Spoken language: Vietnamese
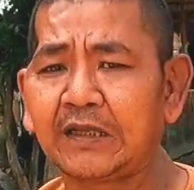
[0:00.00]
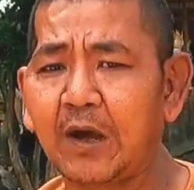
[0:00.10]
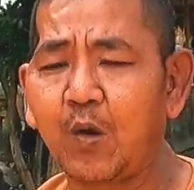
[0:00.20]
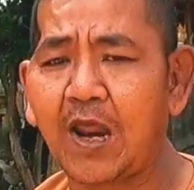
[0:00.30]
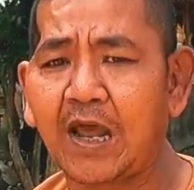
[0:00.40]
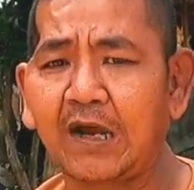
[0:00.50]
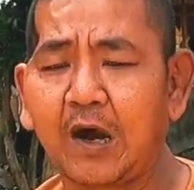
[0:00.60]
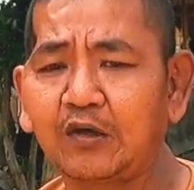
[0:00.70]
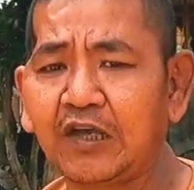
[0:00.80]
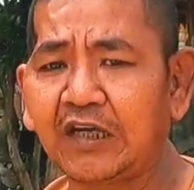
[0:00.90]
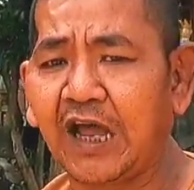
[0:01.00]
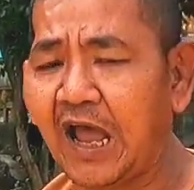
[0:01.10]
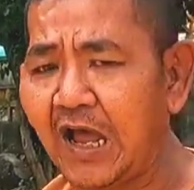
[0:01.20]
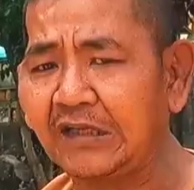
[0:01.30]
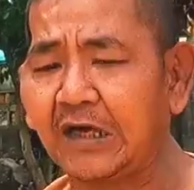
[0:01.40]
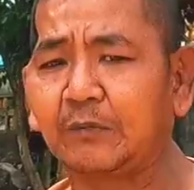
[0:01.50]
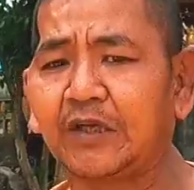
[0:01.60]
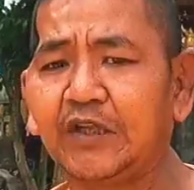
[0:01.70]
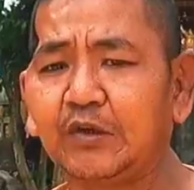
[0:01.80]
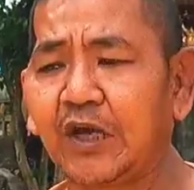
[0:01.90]
tai qua nạn khỏi tất cả tật
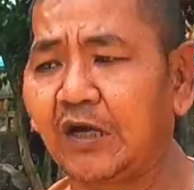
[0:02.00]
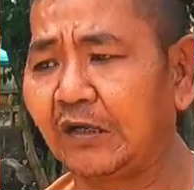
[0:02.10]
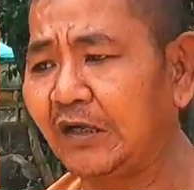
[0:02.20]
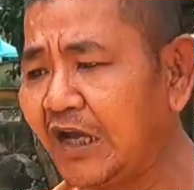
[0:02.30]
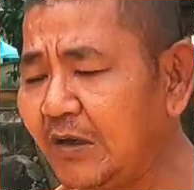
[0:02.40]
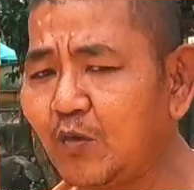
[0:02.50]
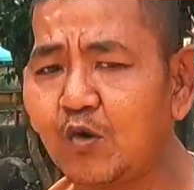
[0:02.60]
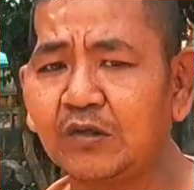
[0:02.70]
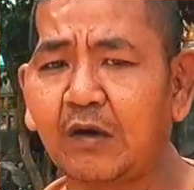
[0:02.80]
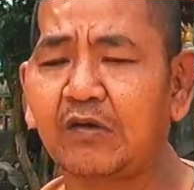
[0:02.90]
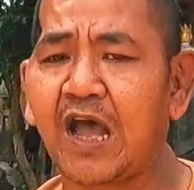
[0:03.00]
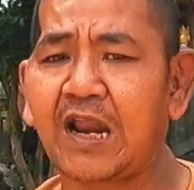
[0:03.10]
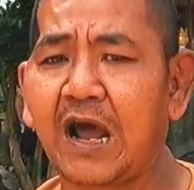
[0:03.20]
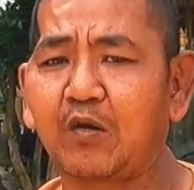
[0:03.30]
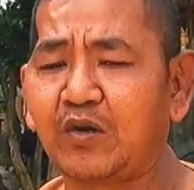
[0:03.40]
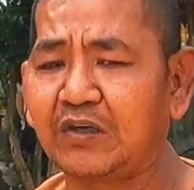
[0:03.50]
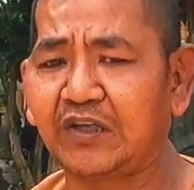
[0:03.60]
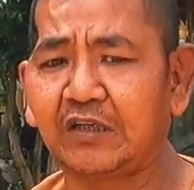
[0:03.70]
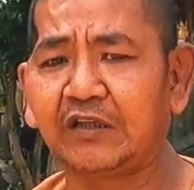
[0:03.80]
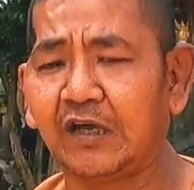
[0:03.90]
bệnh tiêu trừ ý muốn trong gia đạo đều
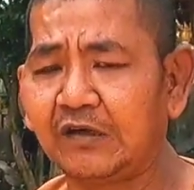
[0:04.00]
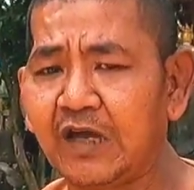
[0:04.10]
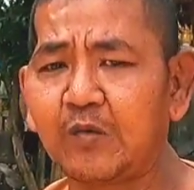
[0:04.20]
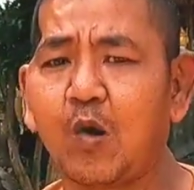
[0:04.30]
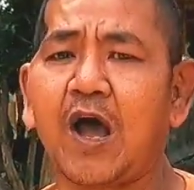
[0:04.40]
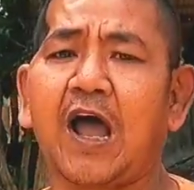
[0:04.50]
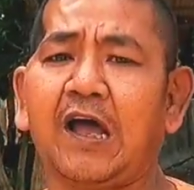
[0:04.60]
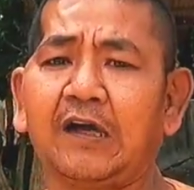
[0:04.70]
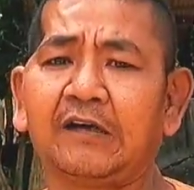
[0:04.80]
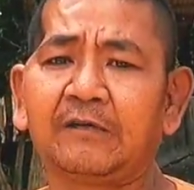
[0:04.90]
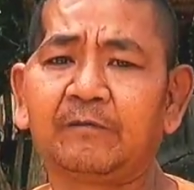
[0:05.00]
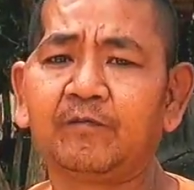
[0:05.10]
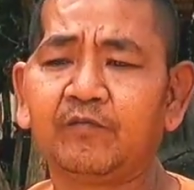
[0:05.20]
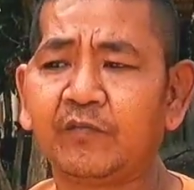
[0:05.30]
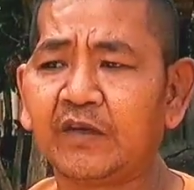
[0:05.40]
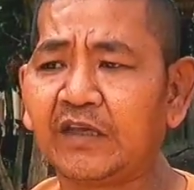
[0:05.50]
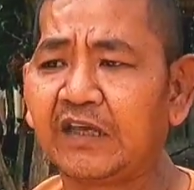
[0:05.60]
trên thượng với quà dạ.